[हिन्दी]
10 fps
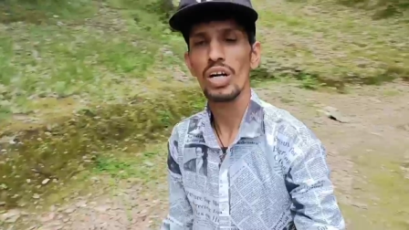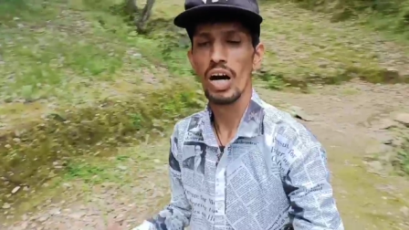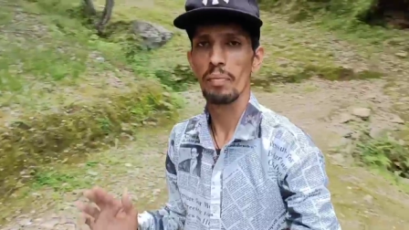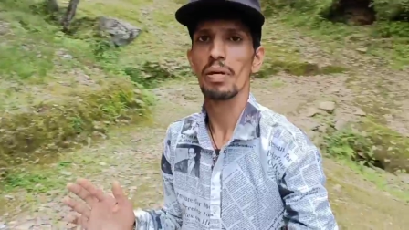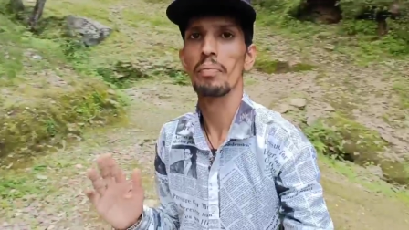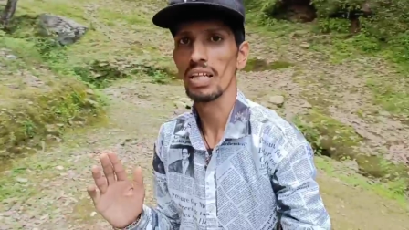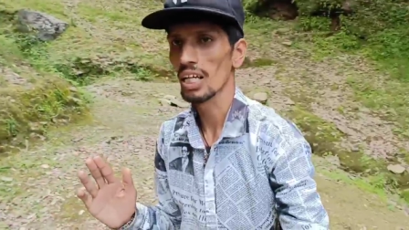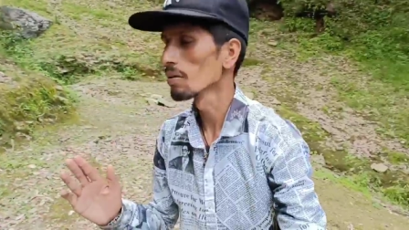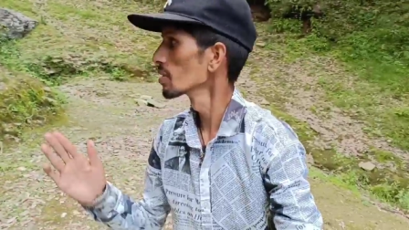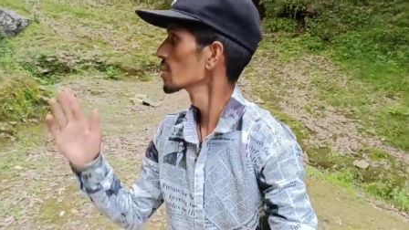अभी माता का
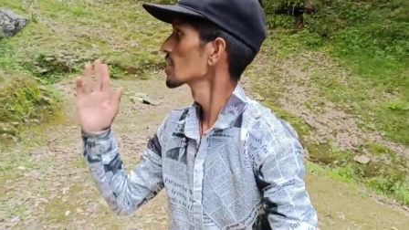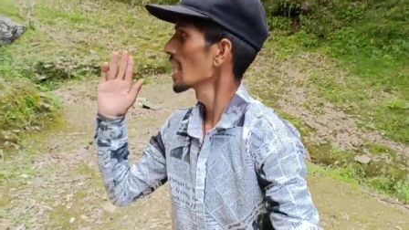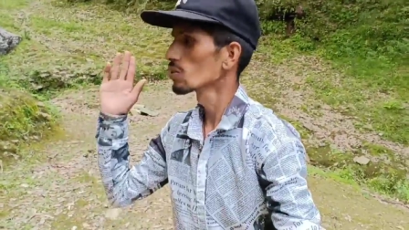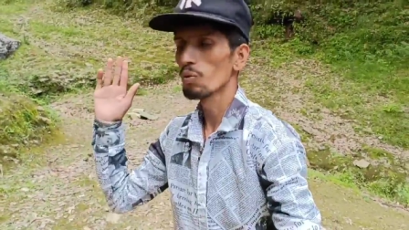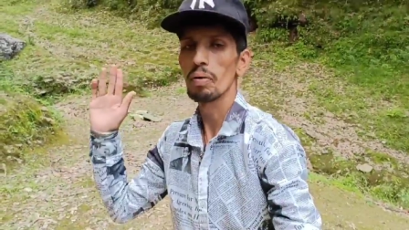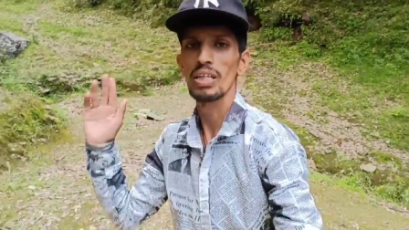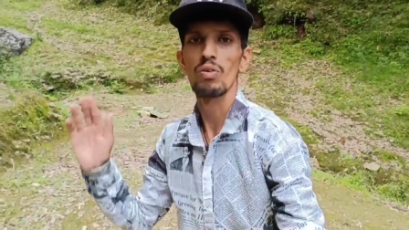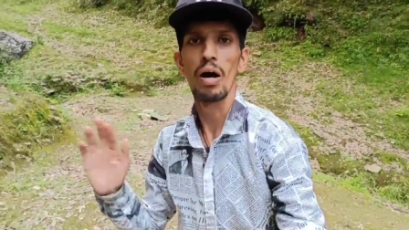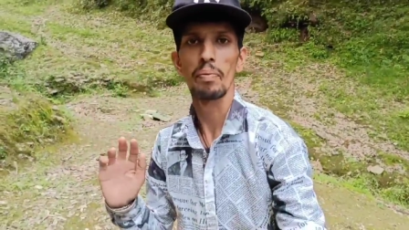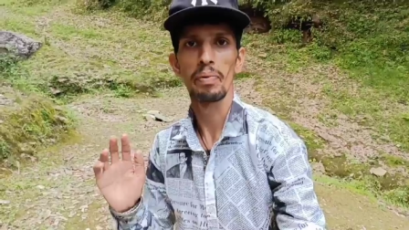मंदिर गैज ऊपर है वहाँ
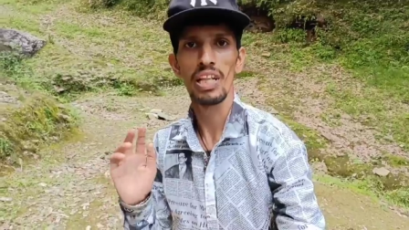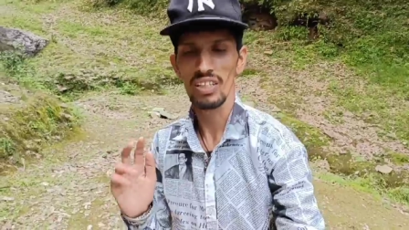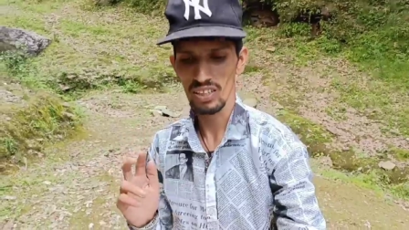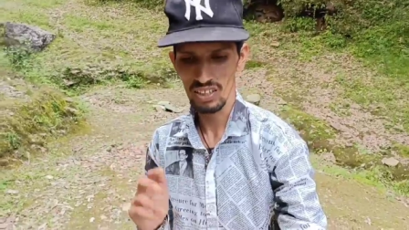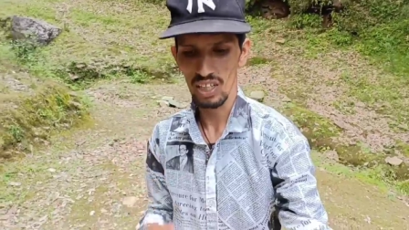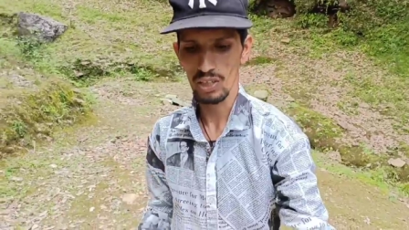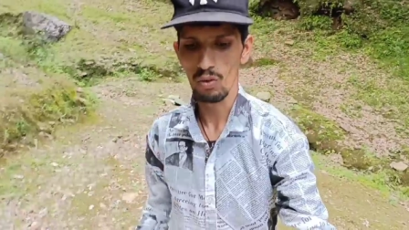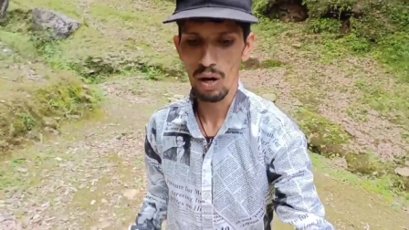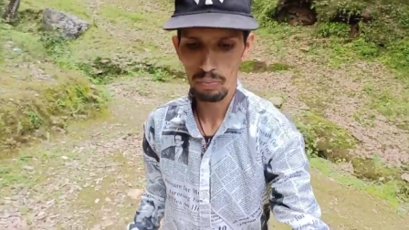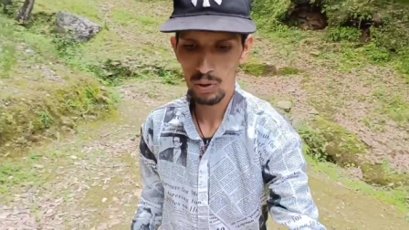पर भी लेकर के चलता हूँ
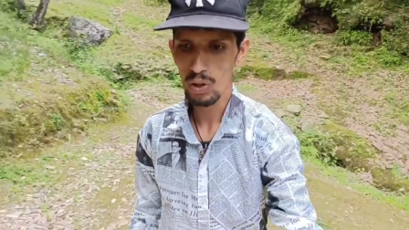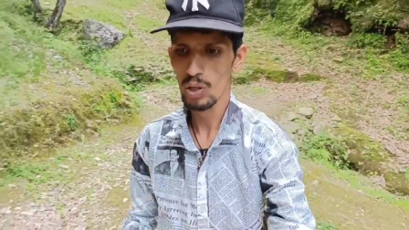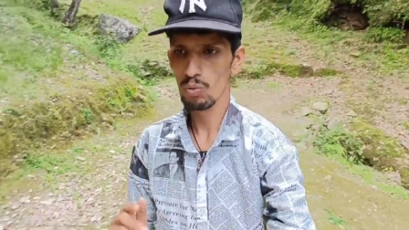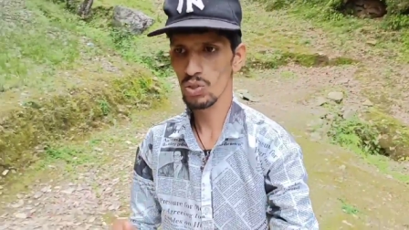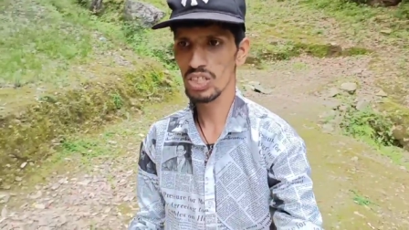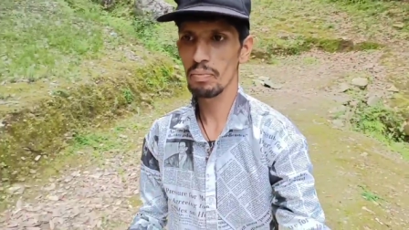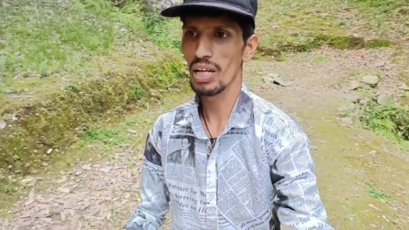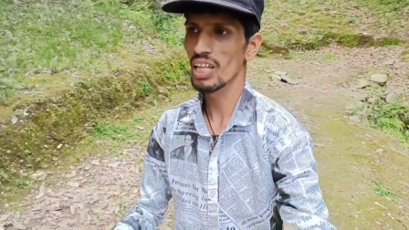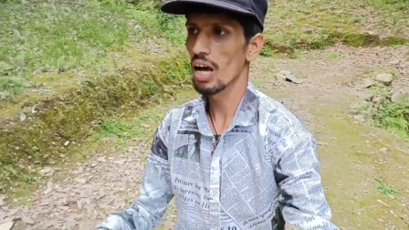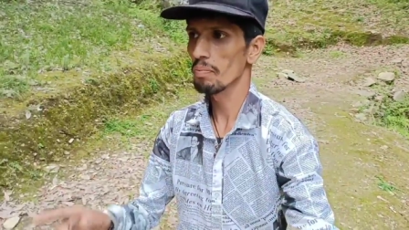आपको उससे पहले
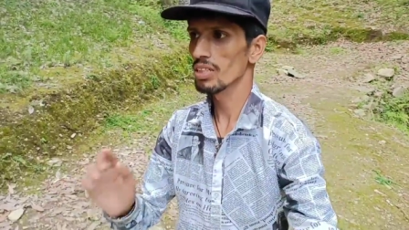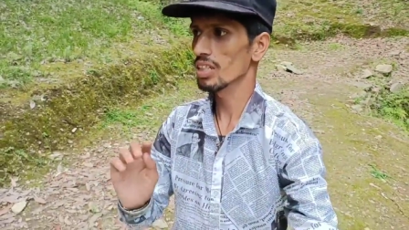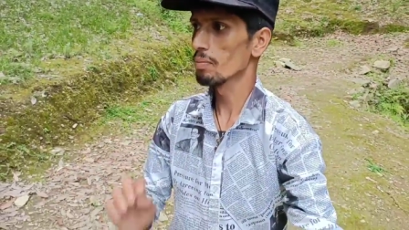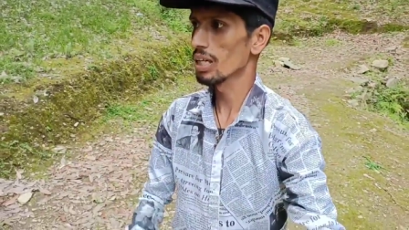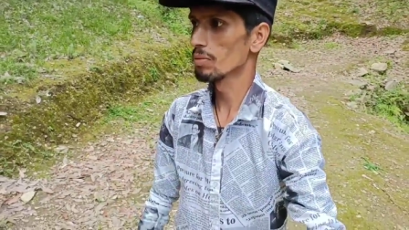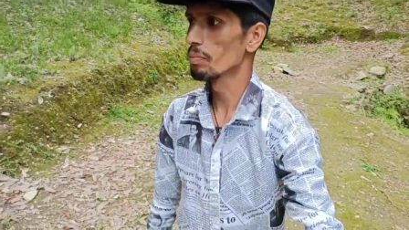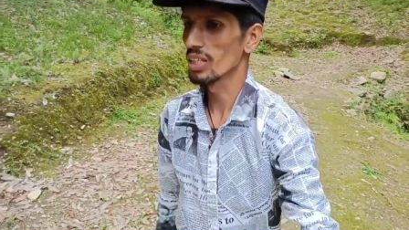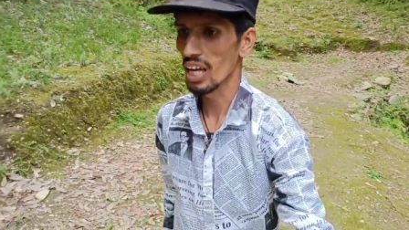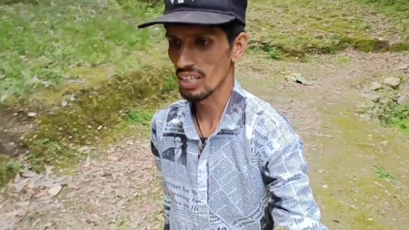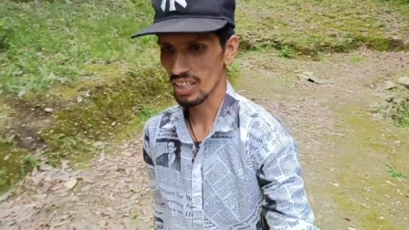यहाँ पर के बारे में
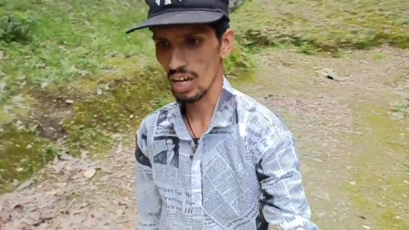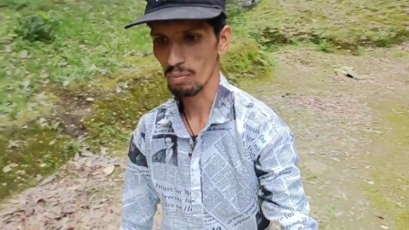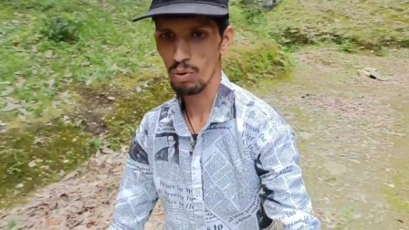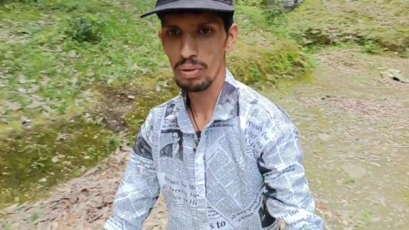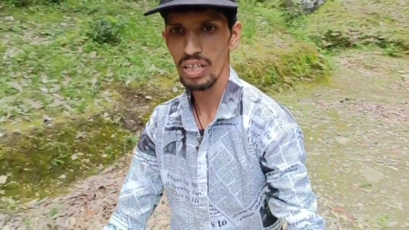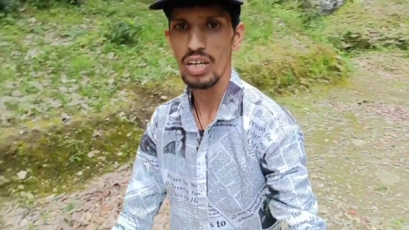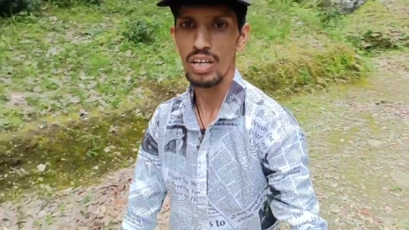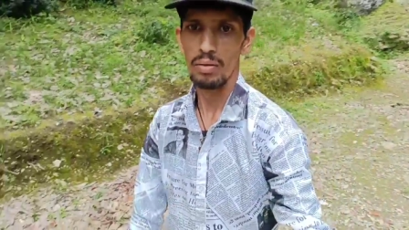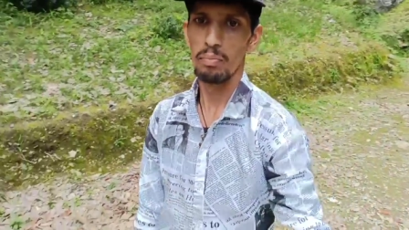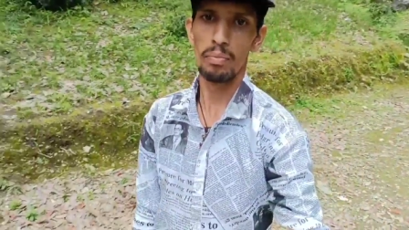बता देते हैं आपको मैं
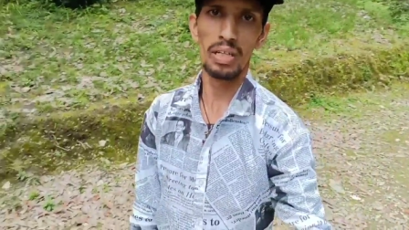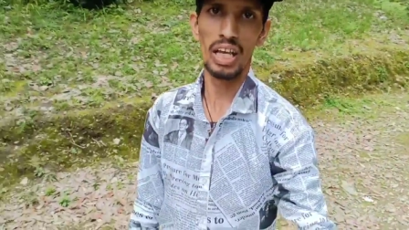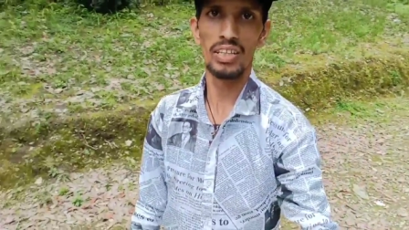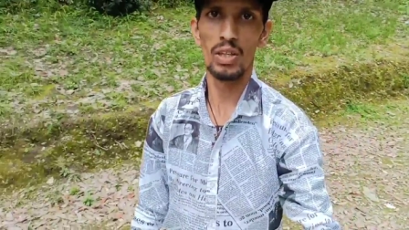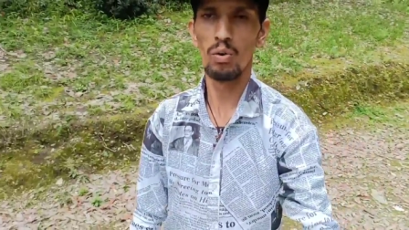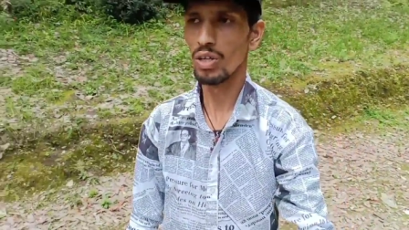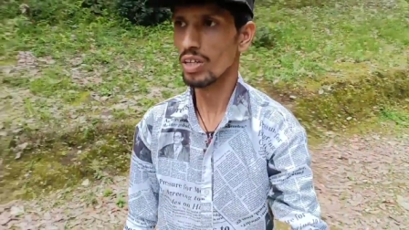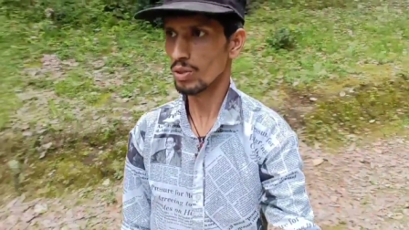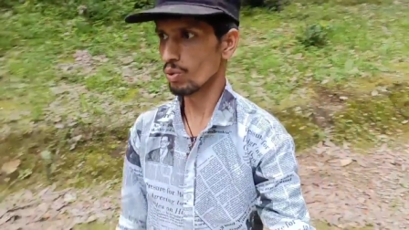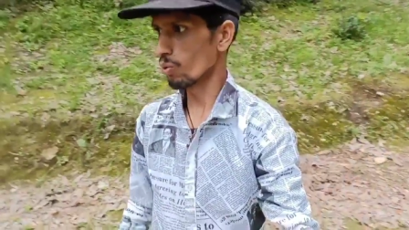बता देता हूँ
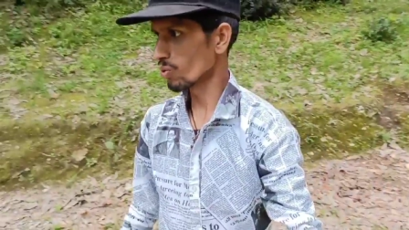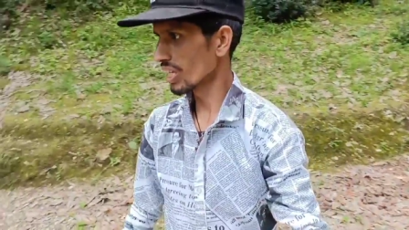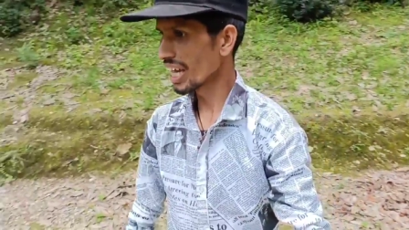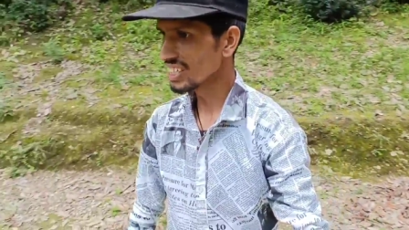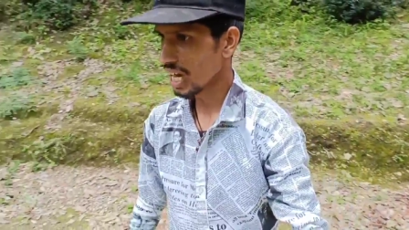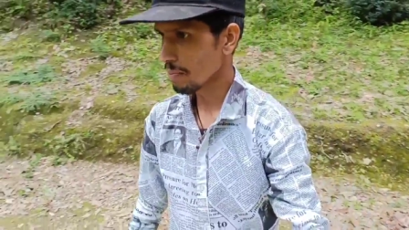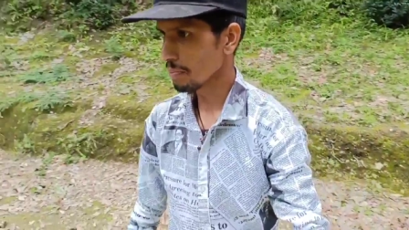तो गैज यहाँ पर